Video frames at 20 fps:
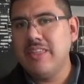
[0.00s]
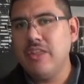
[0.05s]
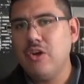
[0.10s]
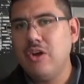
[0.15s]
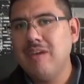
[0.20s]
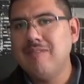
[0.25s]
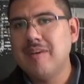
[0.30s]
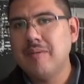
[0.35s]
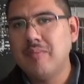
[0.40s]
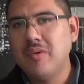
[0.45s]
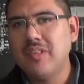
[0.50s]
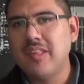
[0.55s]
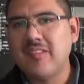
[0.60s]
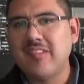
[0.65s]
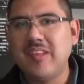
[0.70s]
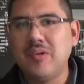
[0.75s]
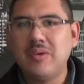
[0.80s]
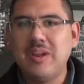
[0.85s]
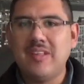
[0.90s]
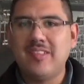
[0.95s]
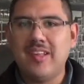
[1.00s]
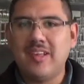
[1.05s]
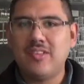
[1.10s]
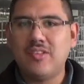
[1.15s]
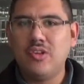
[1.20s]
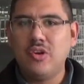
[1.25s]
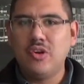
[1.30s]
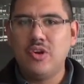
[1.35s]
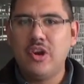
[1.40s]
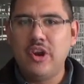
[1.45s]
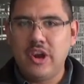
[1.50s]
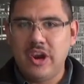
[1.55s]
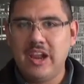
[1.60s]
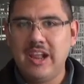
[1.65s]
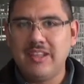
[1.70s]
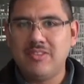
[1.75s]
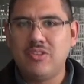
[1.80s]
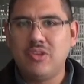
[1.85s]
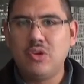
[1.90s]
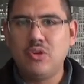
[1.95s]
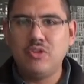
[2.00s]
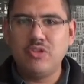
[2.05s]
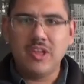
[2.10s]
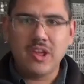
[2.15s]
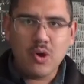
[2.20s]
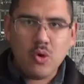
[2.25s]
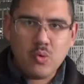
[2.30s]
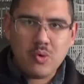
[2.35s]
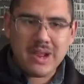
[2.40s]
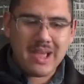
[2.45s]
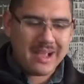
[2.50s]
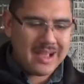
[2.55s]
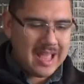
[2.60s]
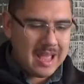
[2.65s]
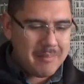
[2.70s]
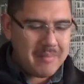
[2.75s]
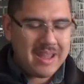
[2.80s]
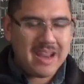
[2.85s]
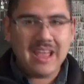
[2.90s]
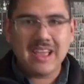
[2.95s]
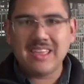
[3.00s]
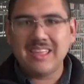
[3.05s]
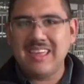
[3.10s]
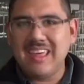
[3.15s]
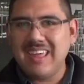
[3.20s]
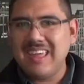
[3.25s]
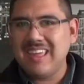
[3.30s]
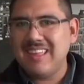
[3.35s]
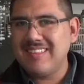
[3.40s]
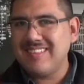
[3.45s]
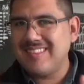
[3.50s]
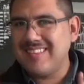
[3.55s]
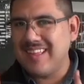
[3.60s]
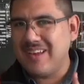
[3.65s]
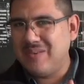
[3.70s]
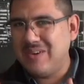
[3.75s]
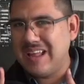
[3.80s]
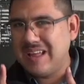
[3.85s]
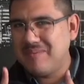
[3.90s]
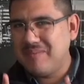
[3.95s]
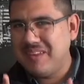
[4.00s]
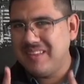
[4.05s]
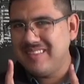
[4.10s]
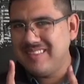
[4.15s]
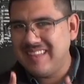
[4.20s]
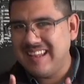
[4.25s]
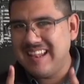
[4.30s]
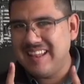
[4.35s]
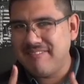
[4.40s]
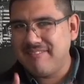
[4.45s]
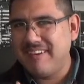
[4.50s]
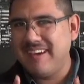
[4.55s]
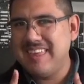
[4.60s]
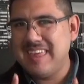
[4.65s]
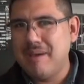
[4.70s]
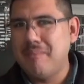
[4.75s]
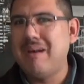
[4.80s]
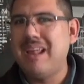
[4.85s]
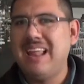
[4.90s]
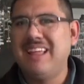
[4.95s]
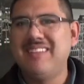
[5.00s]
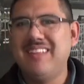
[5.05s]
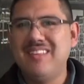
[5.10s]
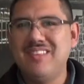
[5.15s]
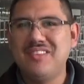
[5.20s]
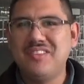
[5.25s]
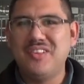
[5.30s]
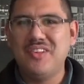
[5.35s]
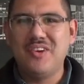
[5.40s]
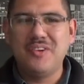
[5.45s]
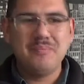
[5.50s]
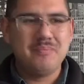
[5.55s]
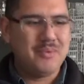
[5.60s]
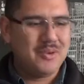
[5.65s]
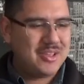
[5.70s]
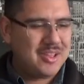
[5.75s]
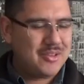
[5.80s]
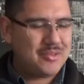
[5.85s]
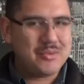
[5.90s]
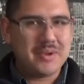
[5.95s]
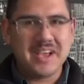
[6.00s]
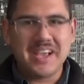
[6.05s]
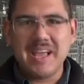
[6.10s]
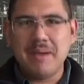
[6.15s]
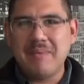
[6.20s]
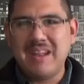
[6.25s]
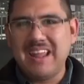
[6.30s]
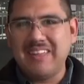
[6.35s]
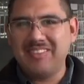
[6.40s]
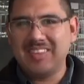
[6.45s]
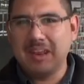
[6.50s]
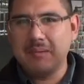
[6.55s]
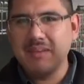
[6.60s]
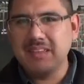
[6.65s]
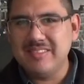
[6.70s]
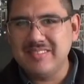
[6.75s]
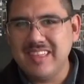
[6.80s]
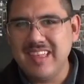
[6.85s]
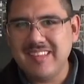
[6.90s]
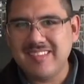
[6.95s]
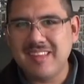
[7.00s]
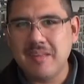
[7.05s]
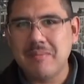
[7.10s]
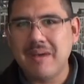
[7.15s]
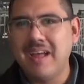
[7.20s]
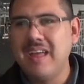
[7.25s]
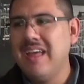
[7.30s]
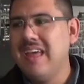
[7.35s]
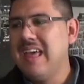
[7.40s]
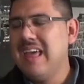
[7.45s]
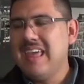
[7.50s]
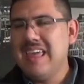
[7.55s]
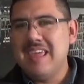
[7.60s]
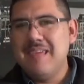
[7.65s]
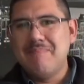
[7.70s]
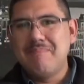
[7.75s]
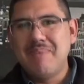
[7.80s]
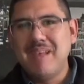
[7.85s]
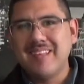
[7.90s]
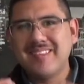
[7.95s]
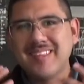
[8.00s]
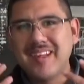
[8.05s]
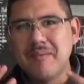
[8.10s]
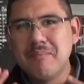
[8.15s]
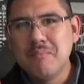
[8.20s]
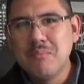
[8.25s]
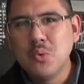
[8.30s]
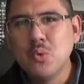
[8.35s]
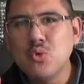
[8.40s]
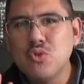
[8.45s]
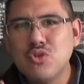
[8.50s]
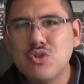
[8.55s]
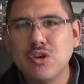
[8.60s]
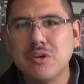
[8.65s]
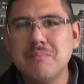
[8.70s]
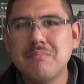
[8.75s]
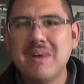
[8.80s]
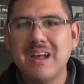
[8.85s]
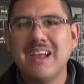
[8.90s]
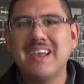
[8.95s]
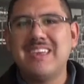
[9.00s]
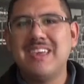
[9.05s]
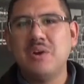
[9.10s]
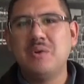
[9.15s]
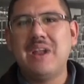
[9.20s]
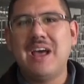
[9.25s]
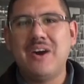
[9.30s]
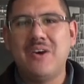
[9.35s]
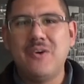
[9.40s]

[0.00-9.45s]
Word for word: de hoy vamos a hacer una sección retro de una cámara que seguramente les va a llamar la atención porque es una cámara tremendísima y pesa mucho más que una